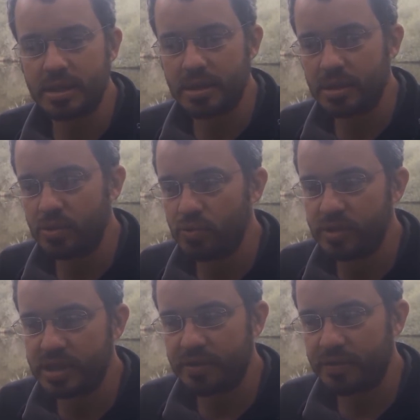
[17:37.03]

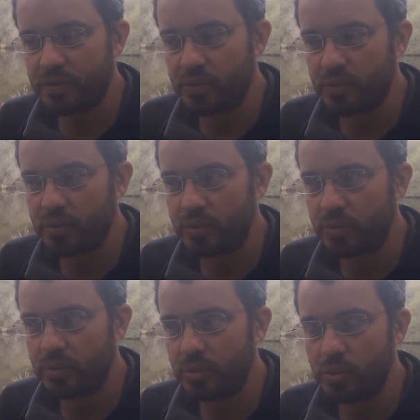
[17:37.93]
Nous
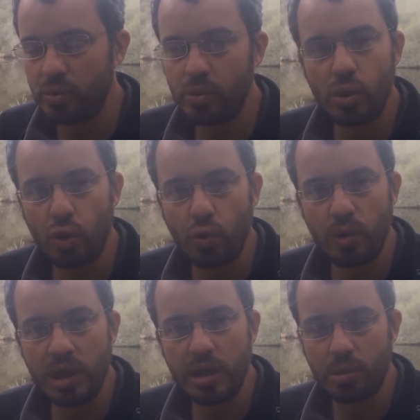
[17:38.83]
avons eu une
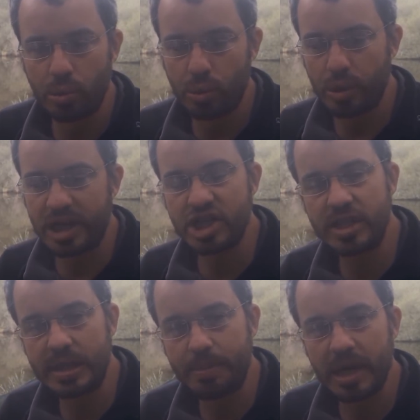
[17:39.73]
nuit euh,
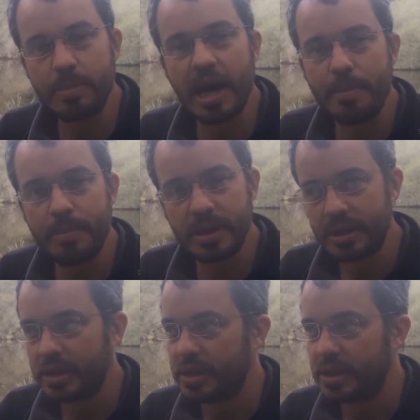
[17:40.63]
agitée par les brèmes.